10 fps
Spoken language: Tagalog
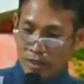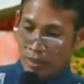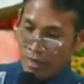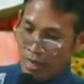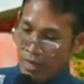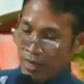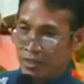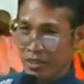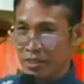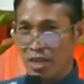Kaya kay
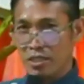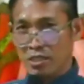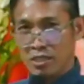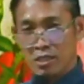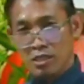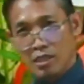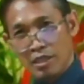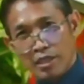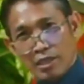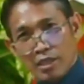Jesus,
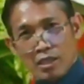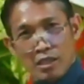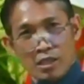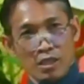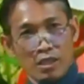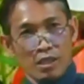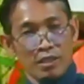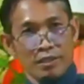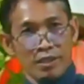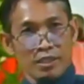
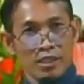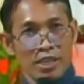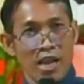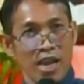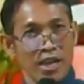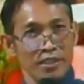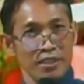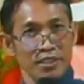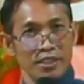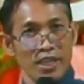nasasayangan
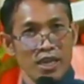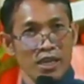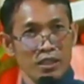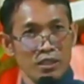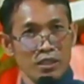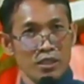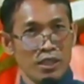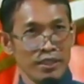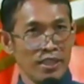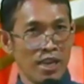din siya
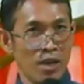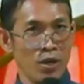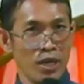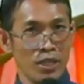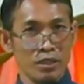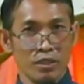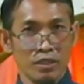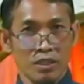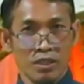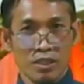at naawa
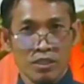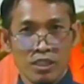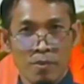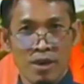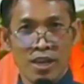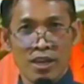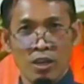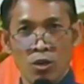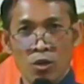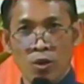sa mga
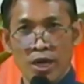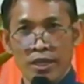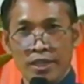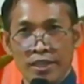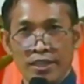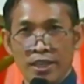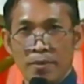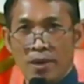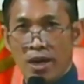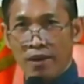kaluluwang ready na
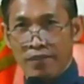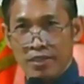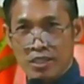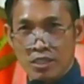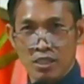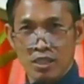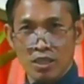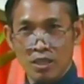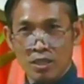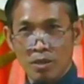ma-harvest,
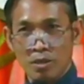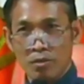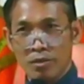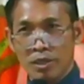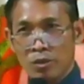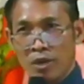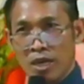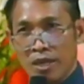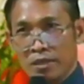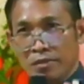ngunit
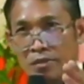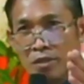walang